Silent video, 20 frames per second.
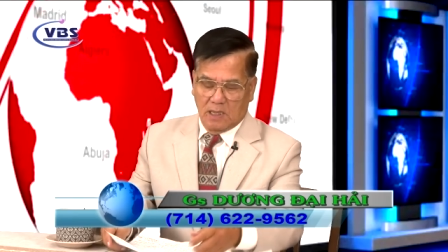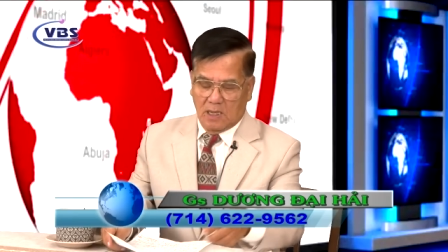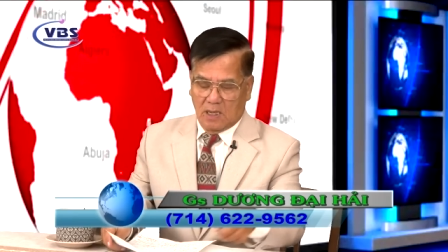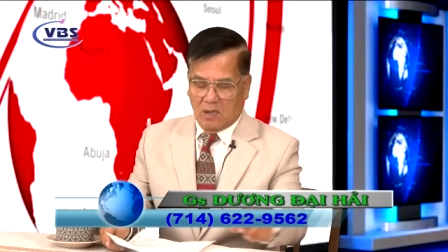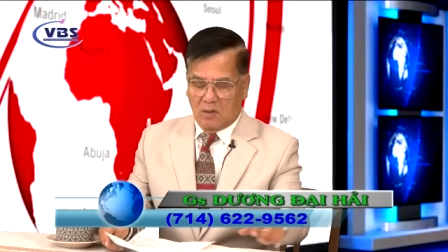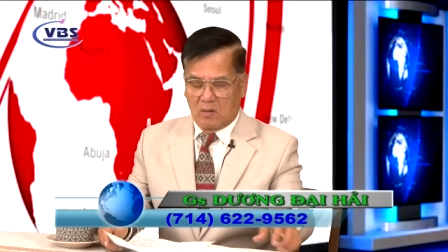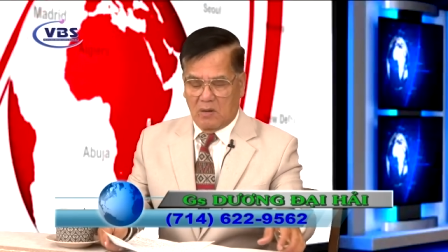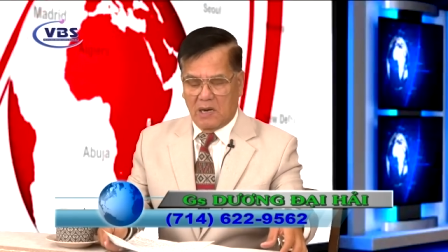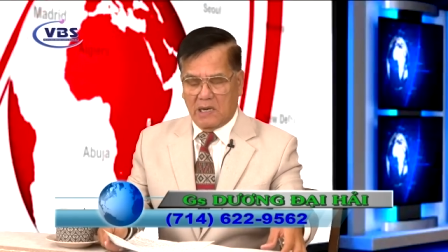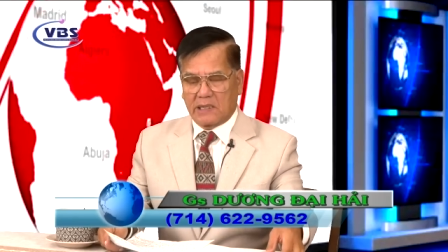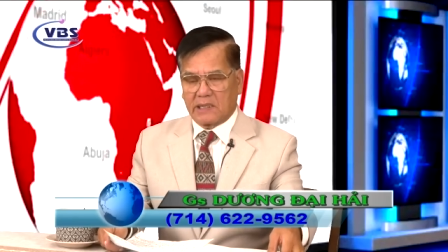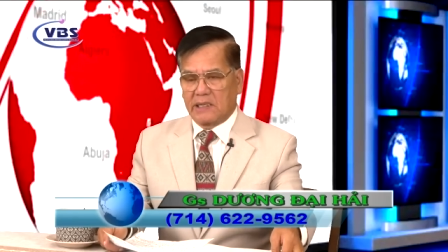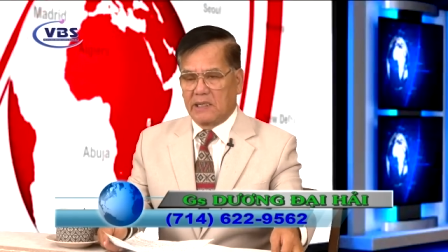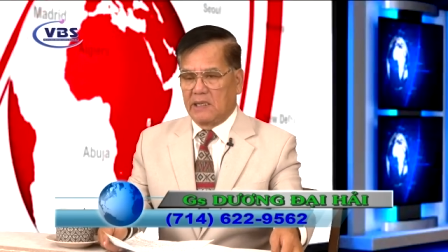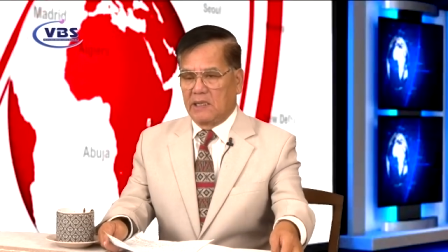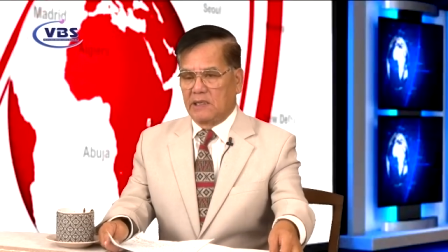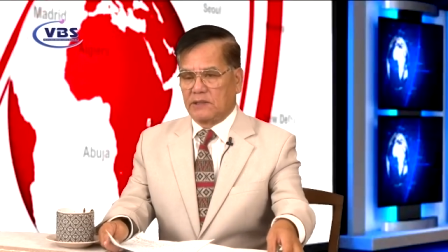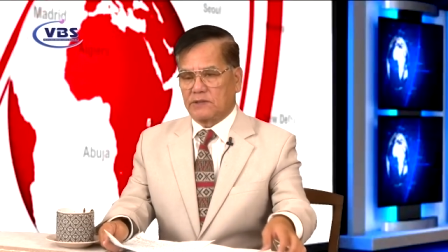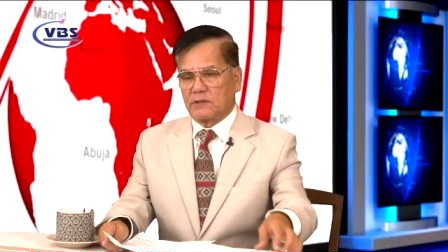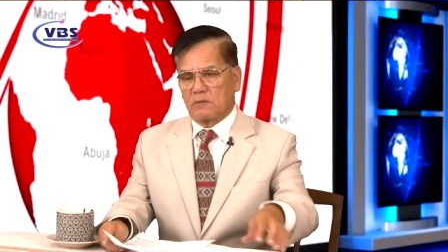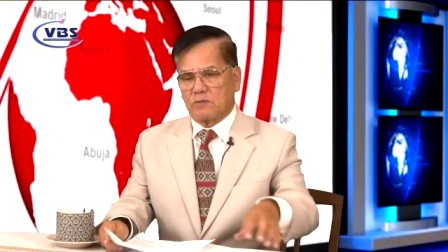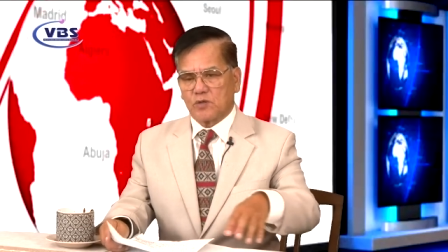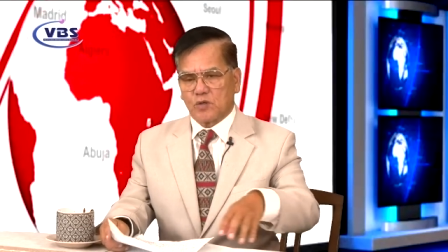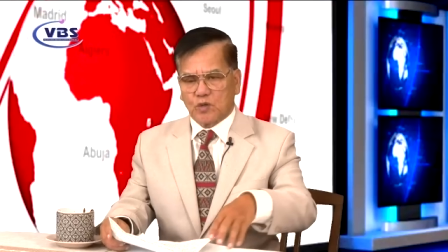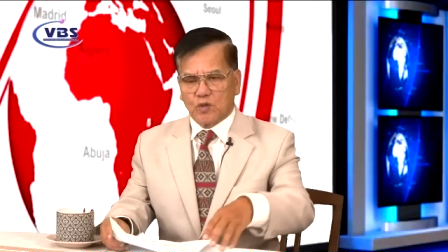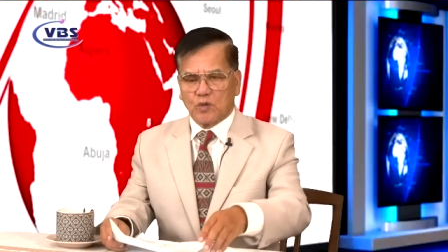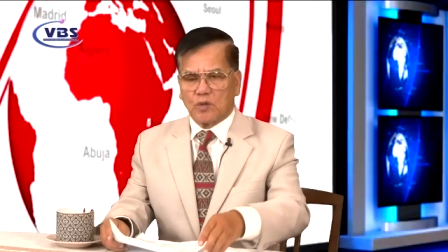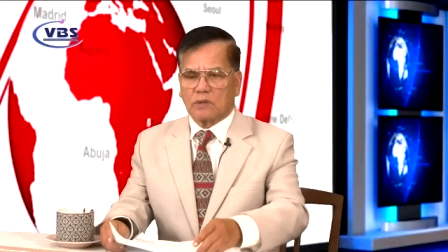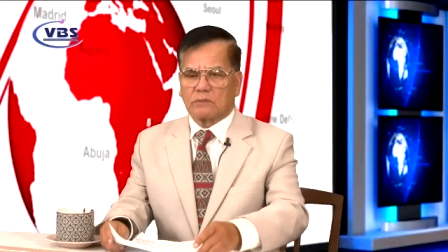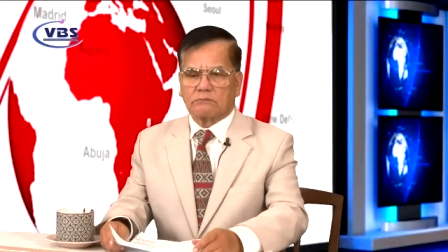Hoa Kỳ trong
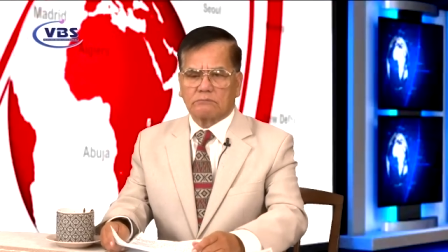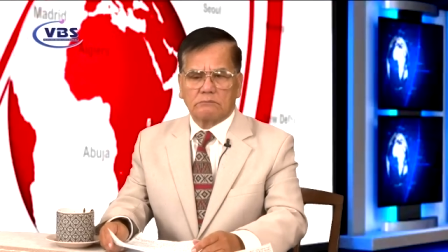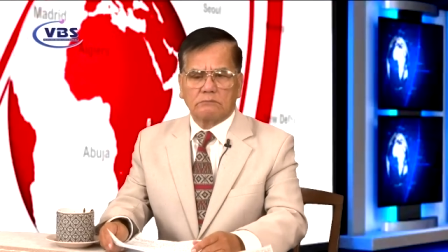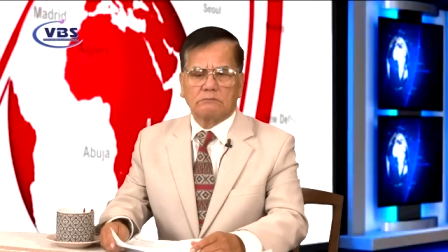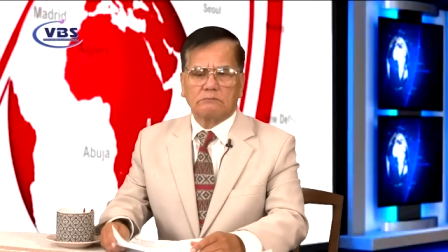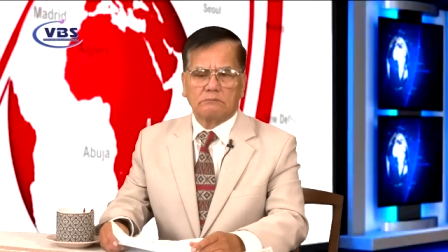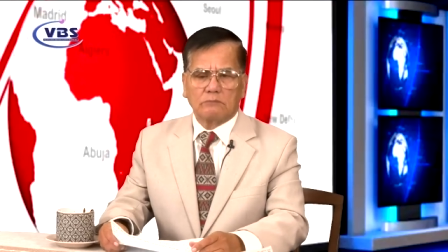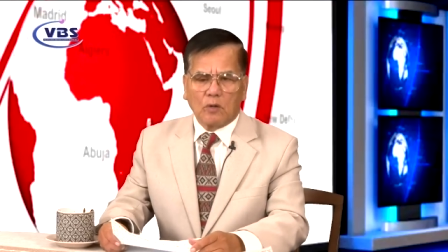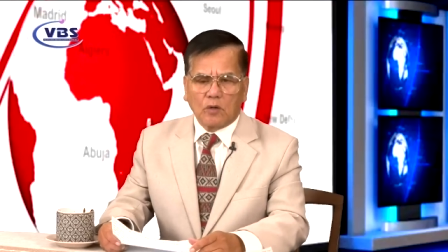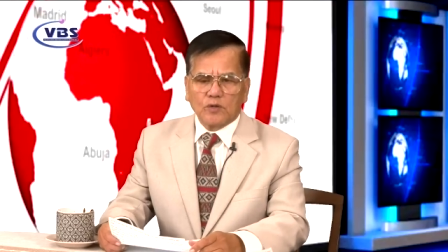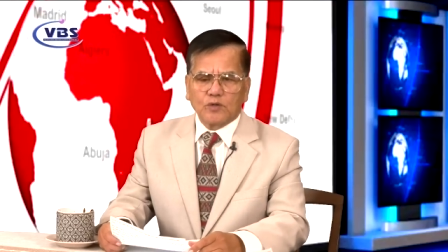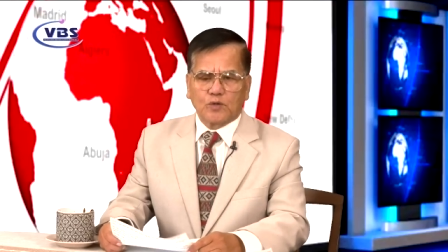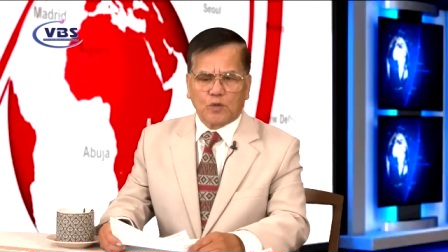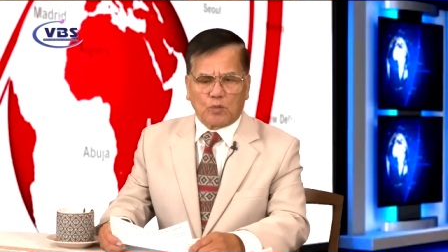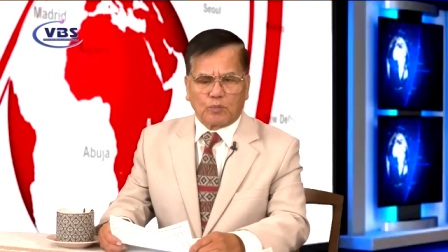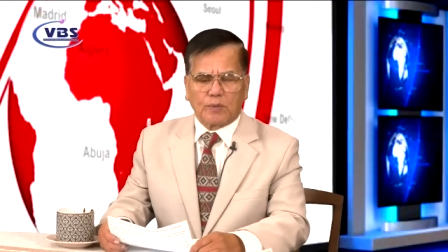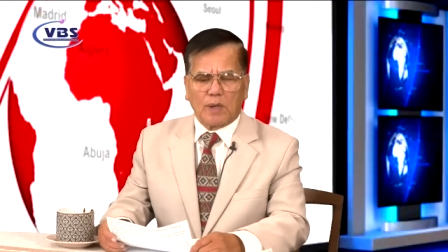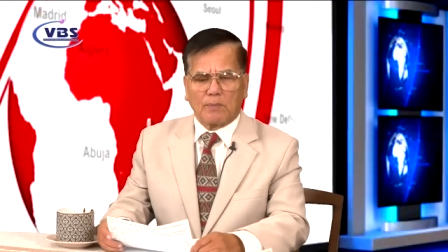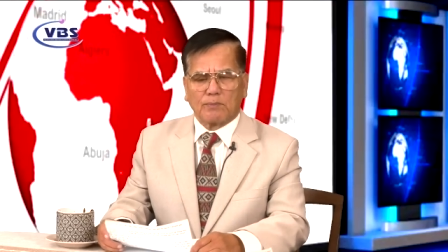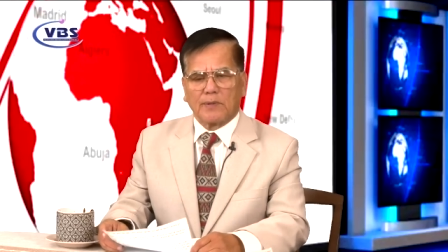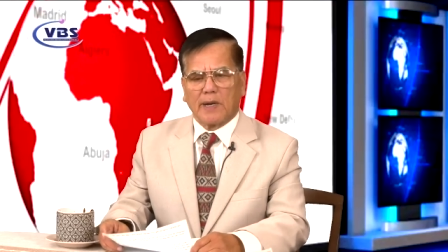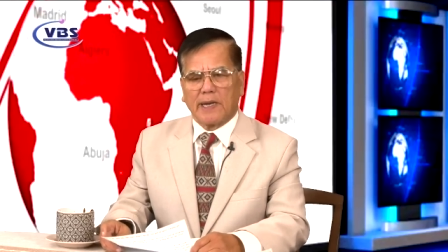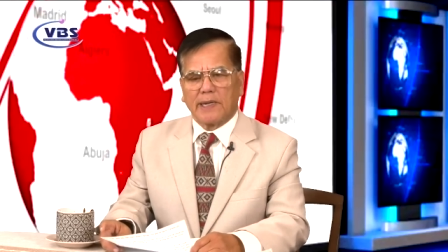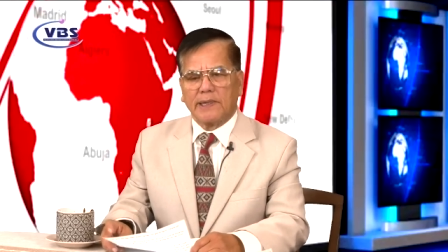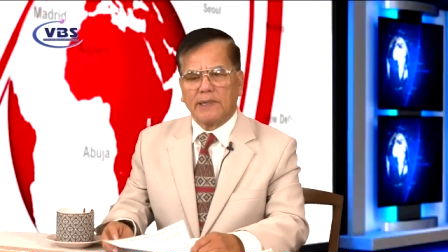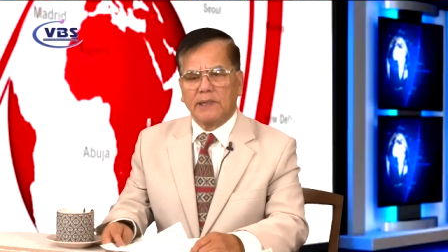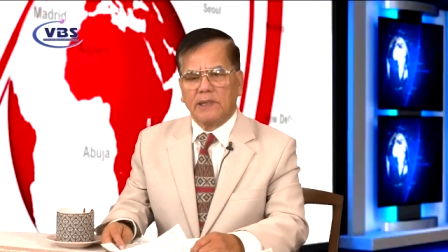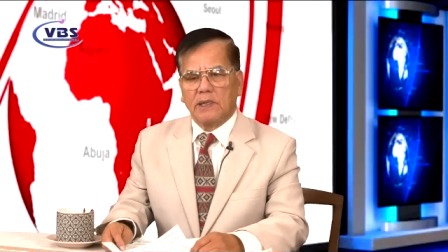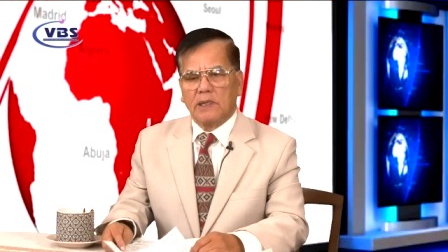suốt bốn mươi năm nay